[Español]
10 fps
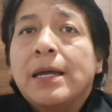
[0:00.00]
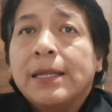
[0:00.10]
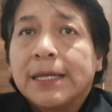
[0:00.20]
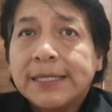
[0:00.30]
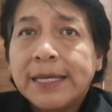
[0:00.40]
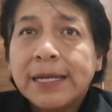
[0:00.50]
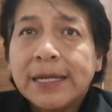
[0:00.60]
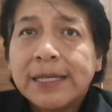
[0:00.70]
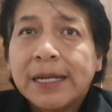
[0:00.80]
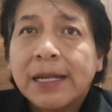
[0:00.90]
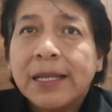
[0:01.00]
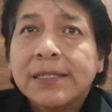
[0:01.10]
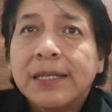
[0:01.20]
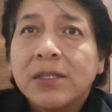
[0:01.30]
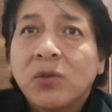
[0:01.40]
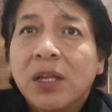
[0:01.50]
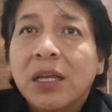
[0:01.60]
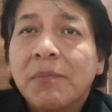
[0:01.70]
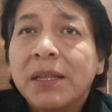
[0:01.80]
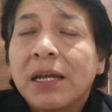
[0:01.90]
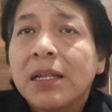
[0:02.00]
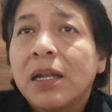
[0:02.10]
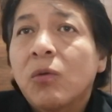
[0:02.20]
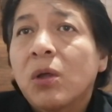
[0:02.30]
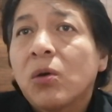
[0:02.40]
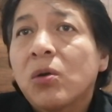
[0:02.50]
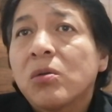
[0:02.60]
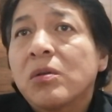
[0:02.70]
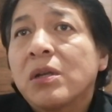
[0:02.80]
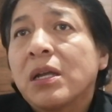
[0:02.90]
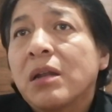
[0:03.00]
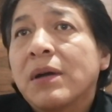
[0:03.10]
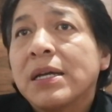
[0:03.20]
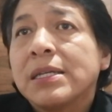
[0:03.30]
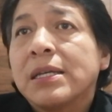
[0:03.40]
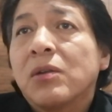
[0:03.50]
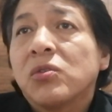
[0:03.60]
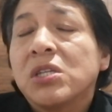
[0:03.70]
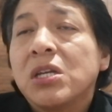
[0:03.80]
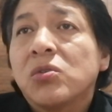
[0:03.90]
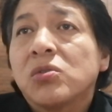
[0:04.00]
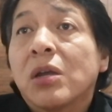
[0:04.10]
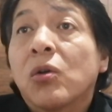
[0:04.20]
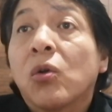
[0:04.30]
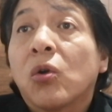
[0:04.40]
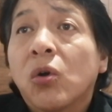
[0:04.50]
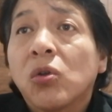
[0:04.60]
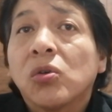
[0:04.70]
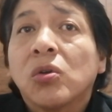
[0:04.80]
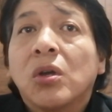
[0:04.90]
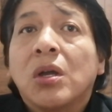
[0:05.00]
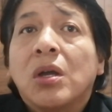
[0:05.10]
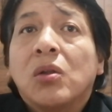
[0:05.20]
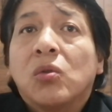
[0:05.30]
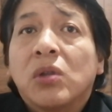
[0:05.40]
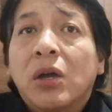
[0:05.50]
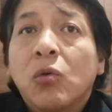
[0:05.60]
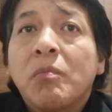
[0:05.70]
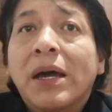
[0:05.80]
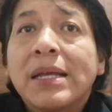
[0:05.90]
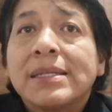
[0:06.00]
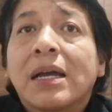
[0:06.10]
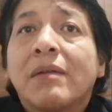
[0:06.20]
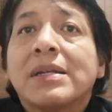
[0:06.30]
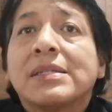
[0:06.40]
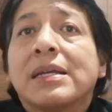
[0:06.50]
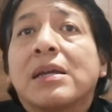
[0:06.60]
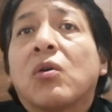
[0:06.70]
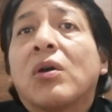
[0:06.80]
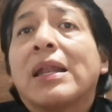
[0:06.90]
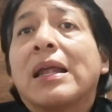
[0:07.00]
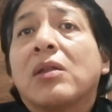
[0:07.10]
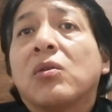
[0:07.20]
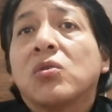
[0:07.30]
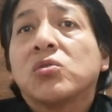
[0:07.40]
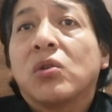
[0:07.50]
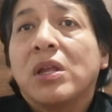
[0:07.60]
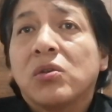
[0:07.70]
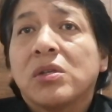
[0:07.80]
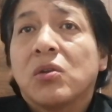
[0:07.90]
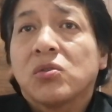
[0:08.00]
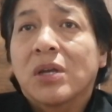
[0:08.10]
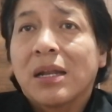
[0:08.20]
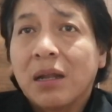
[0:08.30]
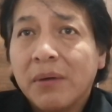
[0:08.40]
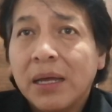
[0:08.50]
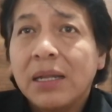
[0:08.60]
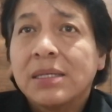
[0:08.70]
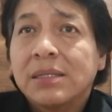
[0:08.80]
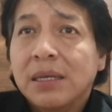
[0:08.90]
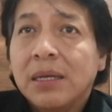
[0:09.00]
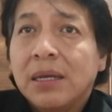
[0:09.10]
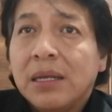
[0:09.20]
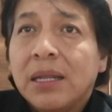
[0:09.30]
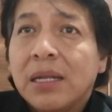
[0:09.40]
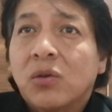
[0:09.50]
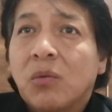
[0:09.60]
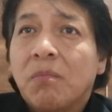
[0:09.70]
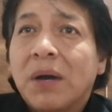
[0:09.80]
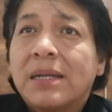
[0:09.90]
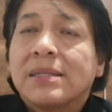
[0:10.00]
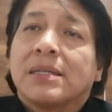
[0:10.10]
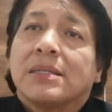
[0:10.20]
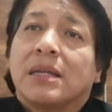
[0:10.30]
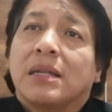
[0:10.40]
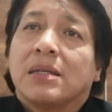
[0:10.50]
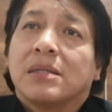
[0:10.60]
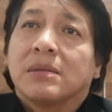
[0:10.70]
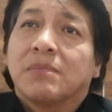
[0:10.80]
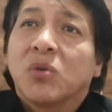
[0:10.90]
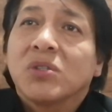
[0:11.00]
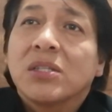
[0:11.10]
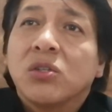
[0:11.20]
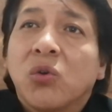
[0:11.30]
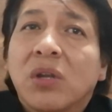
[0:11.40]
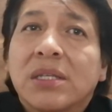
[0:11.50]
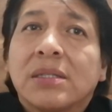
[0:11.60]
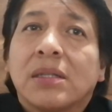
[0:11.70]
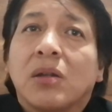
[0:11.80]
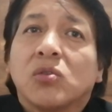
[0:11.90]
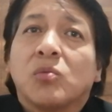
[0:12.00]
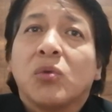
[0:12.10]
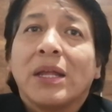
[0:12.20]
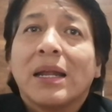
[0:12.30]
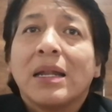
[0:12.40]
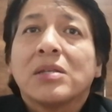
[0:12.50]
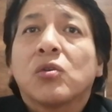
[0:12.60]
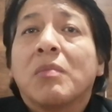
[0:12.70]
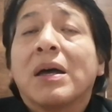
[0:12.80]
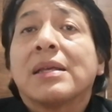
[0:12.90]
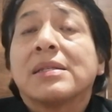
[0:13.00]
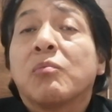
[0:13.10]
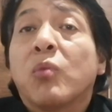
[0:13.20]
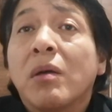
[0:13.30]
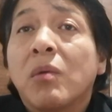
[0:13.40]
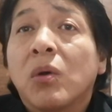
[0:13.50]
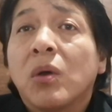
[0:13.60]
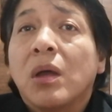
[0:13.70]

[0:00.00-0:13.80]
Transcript: Nací en las cercanías de la ciudad capital del Ecuador, en el Valle de los Chillos, en Conocoto, donde aún parecen haberse congelado los sonidos de los carnavales, de las comparsas, de las procesiones, de los funerales con bandas de pueblo,